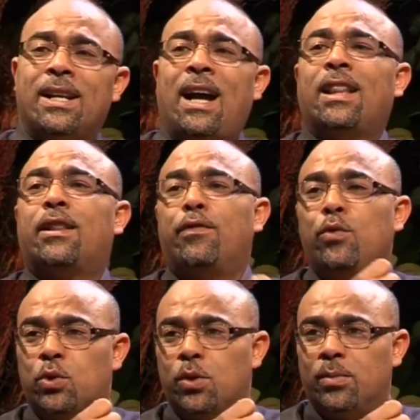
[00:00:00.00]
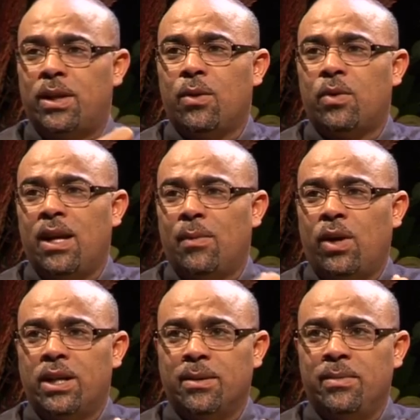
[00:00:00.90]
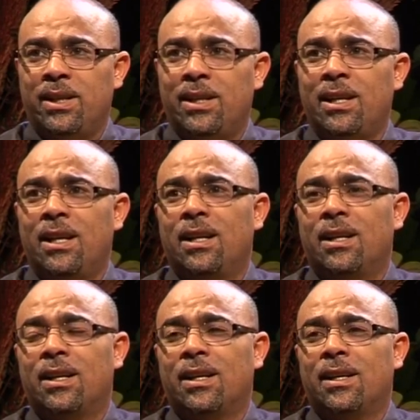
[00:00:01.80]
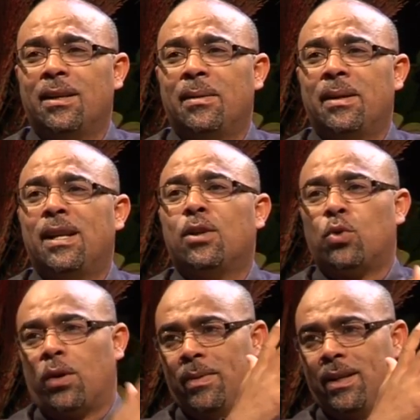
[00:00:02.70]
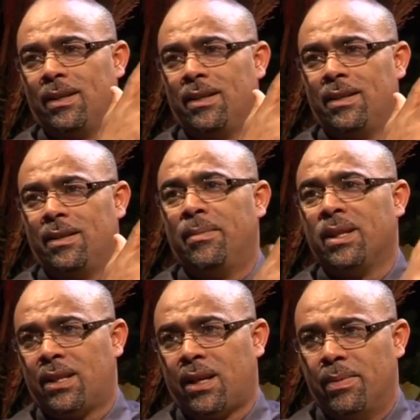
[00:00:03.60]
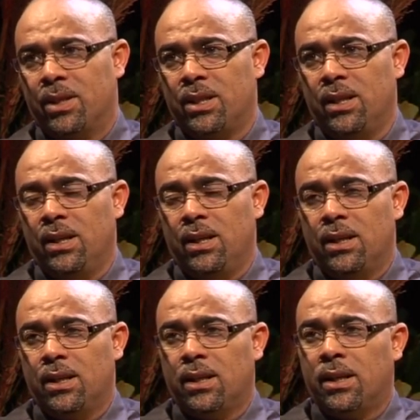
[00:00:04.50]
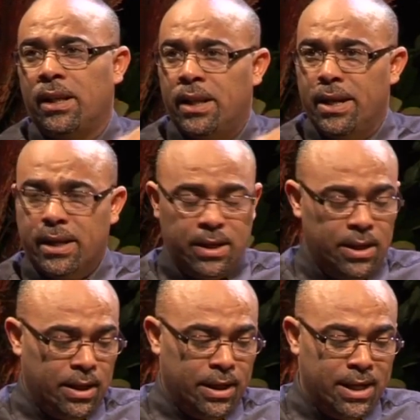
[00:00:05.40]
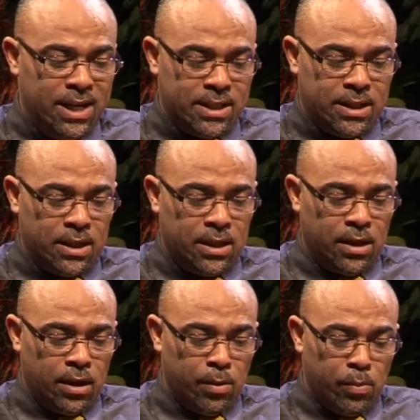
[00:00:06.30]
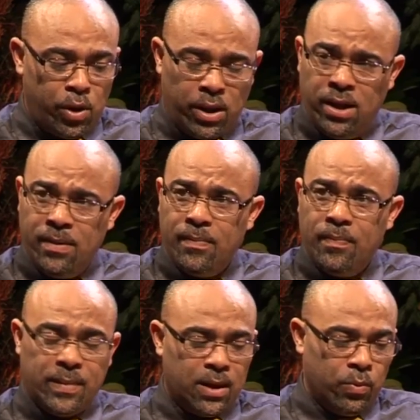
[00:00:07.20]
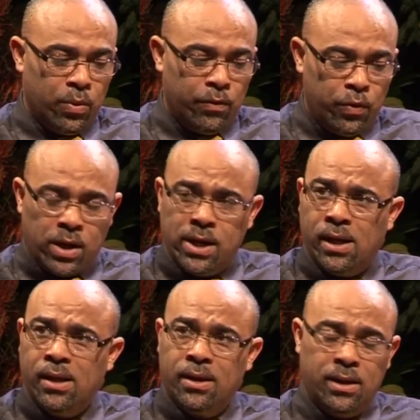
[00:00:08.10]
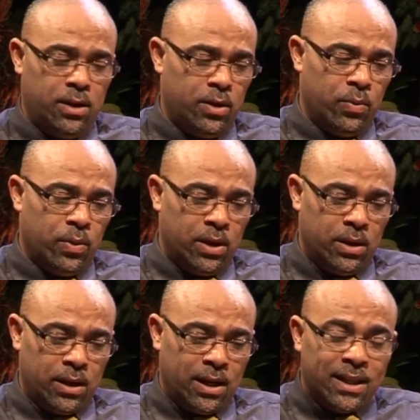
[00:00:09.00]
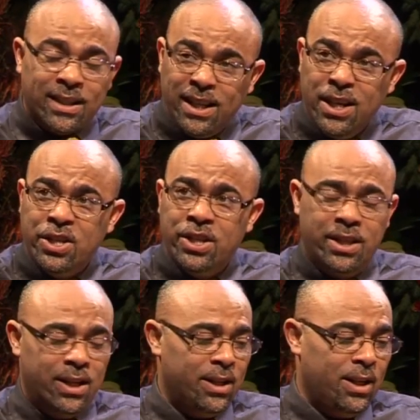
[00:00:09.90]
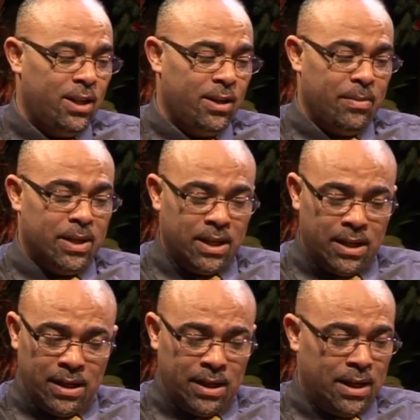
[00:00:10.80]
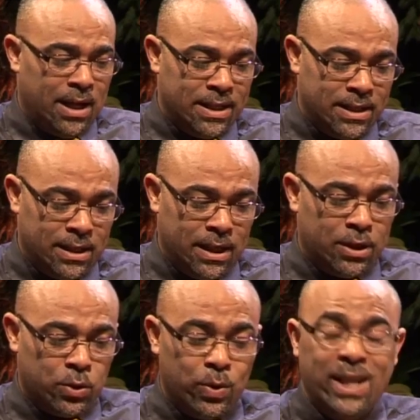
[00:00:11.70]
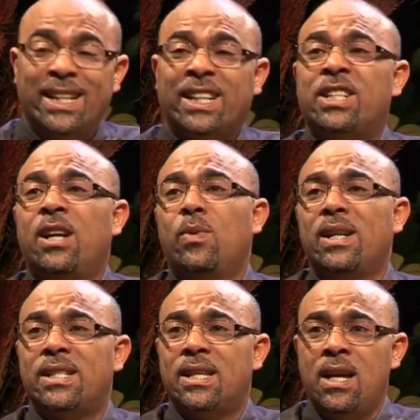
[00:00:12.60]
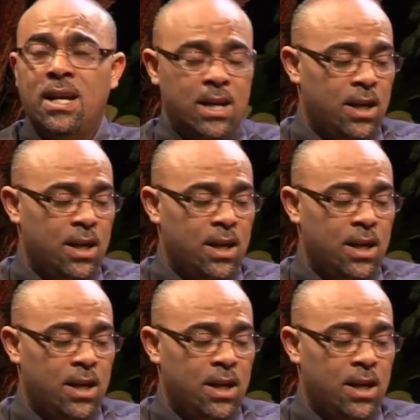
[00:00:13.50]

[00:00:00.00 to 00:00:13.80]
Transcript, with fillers: حتى فلوسهم كانوا يعملوا حاجه باهيه آه، لا تقبل نعم. ما تقبلش اذا الناس المرضى والفقراء والخاطئين جدا نعم. من الزنات رجال ونساء